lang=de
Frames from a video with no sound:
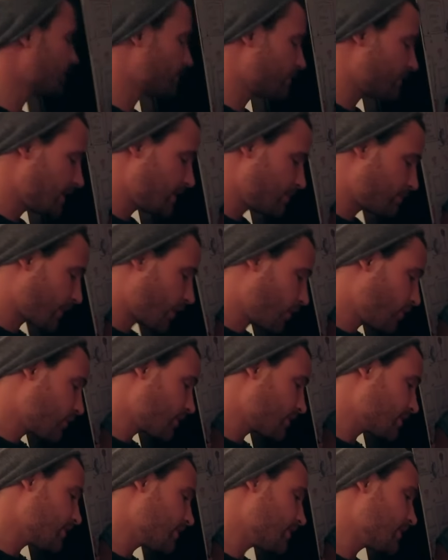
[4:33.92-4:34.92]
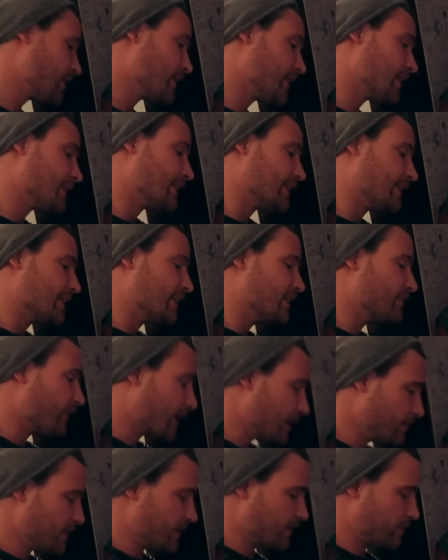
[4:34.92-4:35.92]
ähm, ich brauche ein, eine
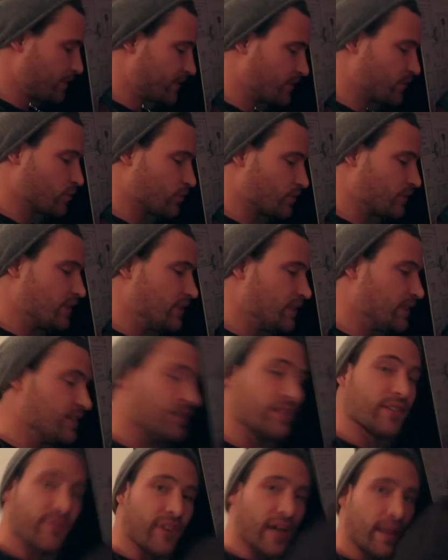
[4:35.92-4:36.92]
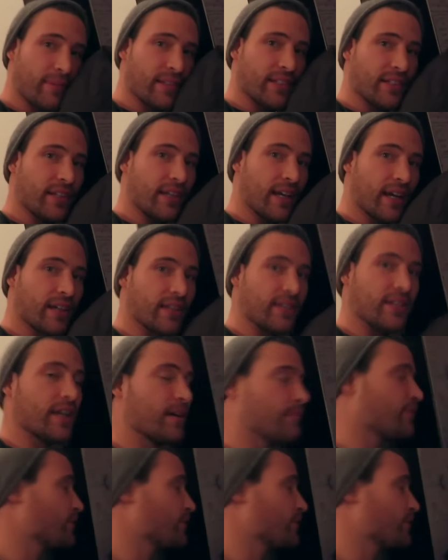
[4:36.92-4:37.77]
weibliche Person, die diese weibliche Jacke hier